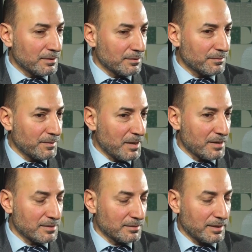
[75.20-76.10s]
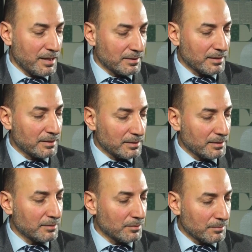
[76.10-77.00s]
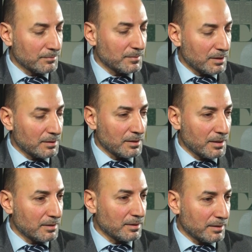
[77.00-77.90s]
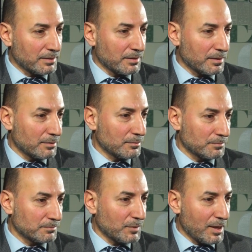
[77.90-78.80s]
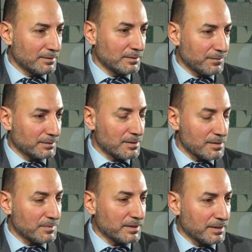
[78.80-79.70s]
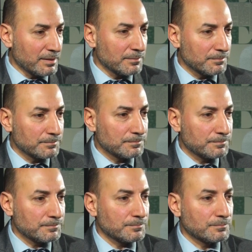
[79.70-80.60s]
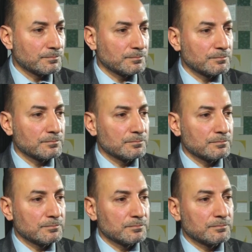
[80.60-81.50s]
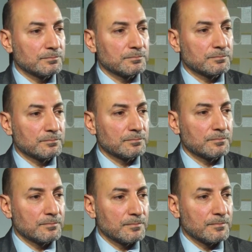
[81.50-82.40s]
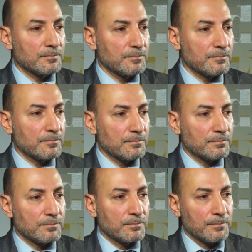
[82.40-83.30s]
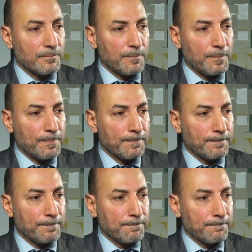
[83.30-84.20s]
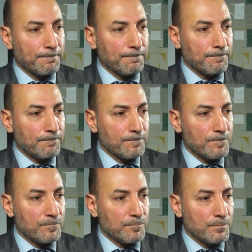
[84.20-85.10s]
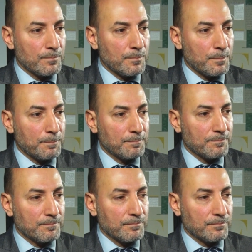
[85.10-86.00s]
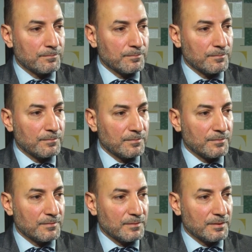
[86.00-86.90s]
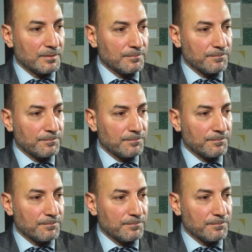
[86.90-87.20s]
آه، فما أستطيع أن يعني أن يعني محدد فتره زمنيه نعم دكتور طبيعه العلاج كيف سيكون هل آه، يعني بحبوب ام لقاح ام آه، كيف